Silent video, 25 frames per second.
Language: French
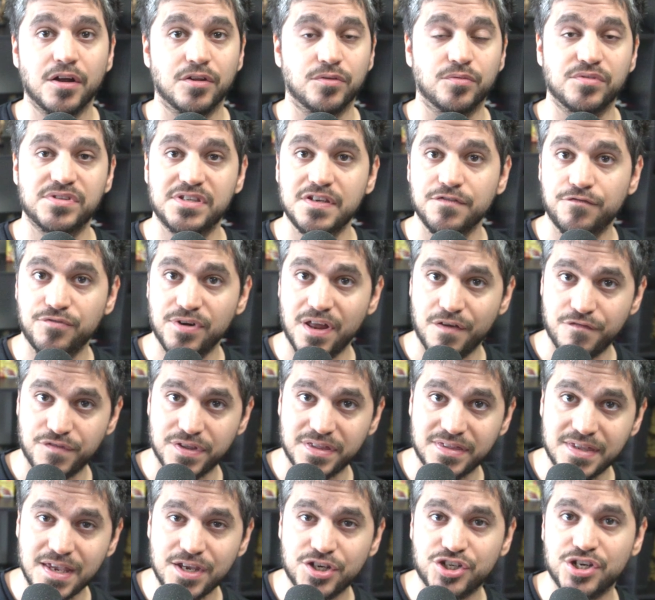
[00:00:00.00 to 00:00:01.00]
Donc si vous l'avez
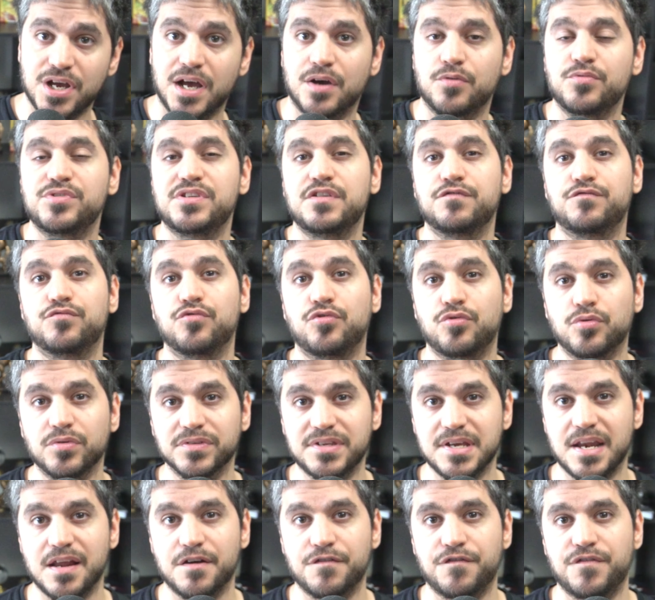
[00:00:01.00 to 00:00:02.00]
déjà ou si vous
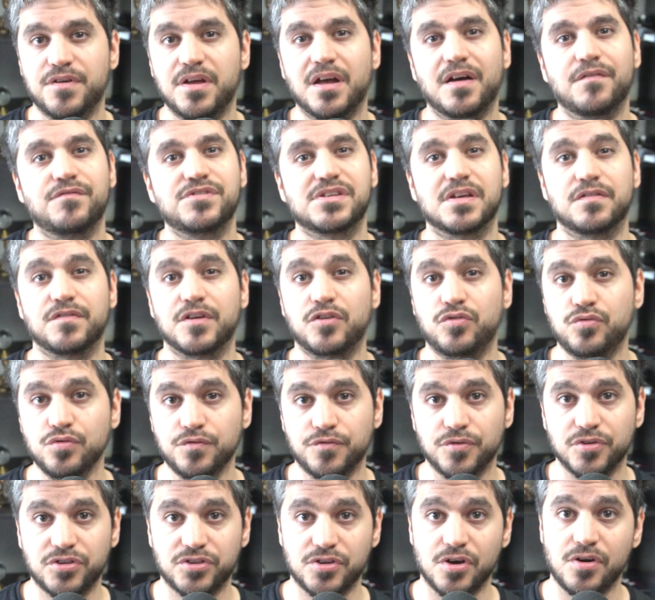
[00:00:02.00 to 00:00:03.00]
comptez la faire, vous avez tout
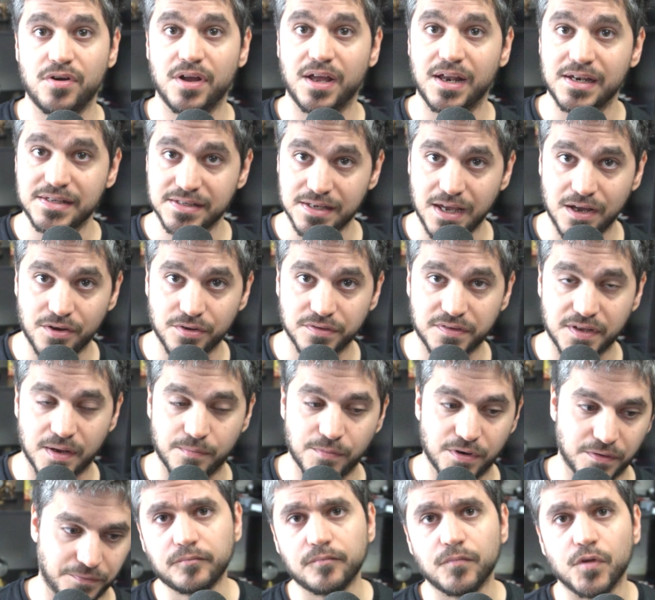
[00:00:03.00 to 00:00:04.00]
votre temps, elle sera rentable.